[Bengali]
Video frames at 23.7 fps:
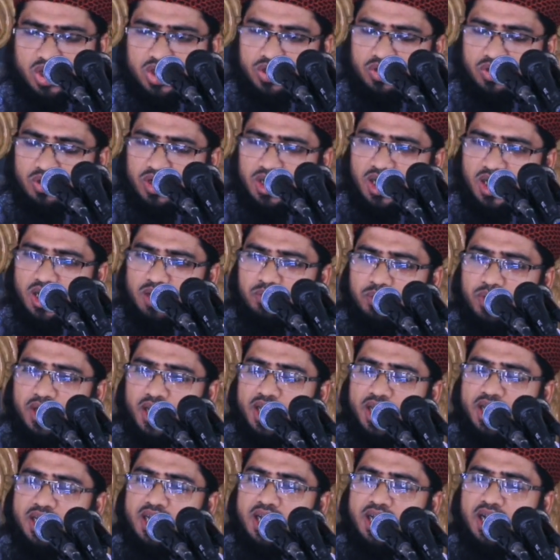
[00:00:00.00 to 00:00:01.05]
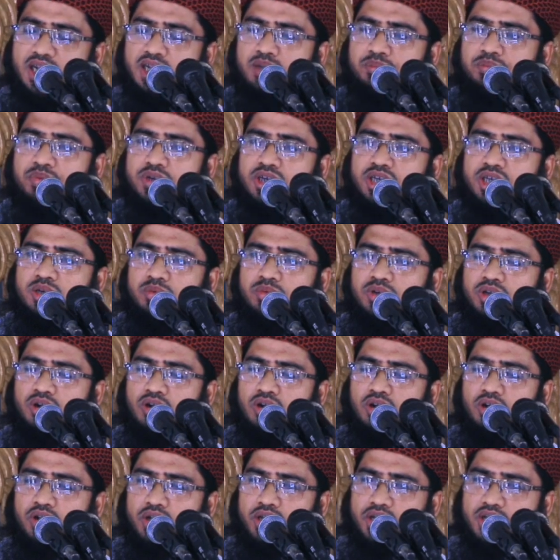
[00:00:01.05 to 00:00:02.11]
সকালবেলায় খালি পেটে বের
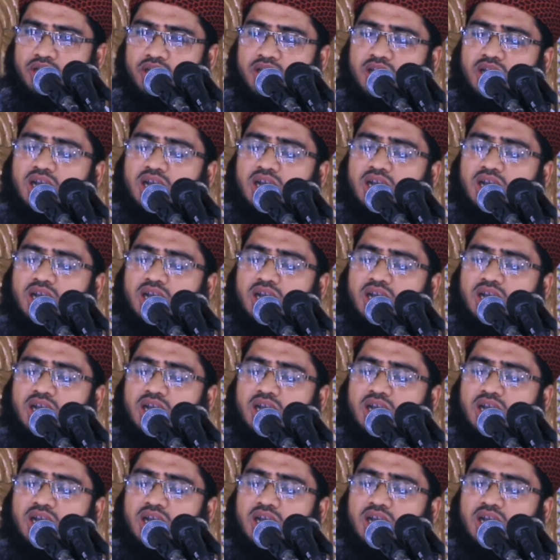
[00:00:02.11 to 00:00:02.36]
হয়